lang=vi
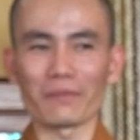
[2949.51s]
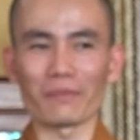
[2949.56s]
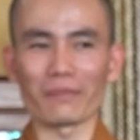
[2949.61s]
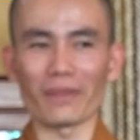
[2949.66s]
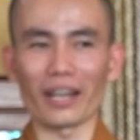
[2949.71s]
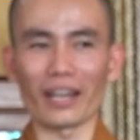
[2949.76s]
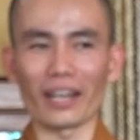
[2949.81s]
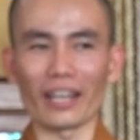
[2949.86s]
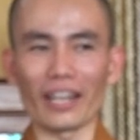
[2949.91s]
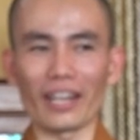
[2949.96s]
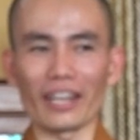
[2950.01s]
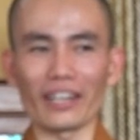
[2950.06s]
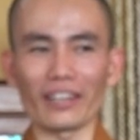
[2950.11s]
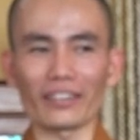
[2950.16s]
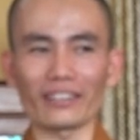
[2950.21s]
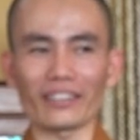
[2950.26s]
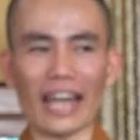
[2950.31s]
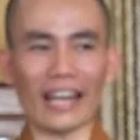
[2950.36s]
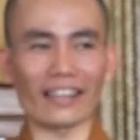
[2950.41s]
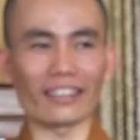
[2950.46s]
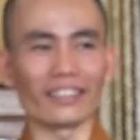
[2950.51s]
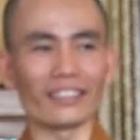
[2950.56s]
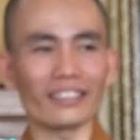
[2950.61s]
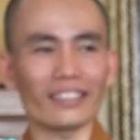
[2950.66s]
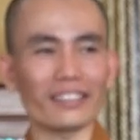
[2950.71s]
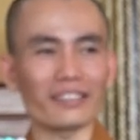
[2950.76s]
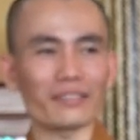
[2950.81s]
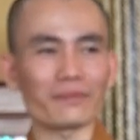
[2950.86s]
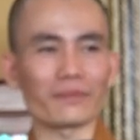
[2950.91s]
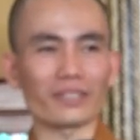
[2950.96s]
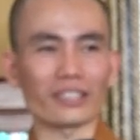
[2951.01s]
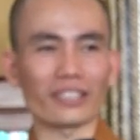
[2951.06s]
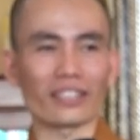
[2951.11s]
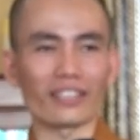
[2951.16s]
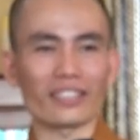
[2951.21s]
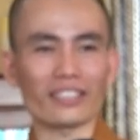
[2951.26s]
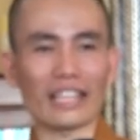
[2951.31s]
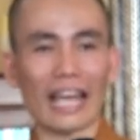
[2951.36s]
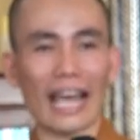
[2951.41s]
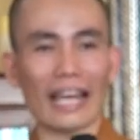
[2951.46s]
mà hễ nó đang ngứa mà
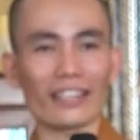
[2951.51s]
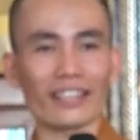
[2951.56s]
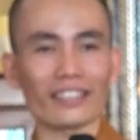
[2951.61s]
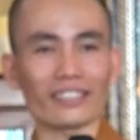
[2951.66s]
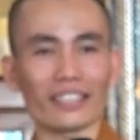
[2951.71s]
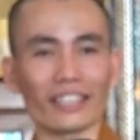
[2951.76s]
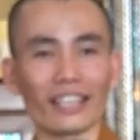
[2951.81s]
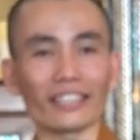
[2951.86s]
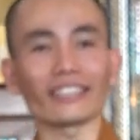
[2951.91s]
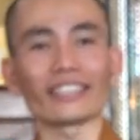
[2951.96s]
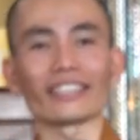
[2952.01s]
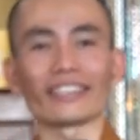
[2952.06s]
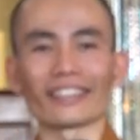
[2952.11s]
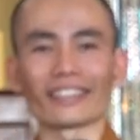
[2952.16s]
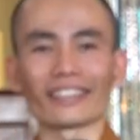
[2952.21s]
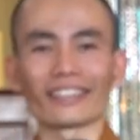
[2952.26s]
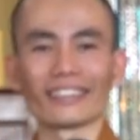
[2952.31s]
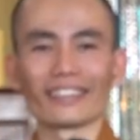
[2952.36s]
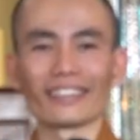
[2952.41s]
sợ nó xả ra, sợ hết thiền,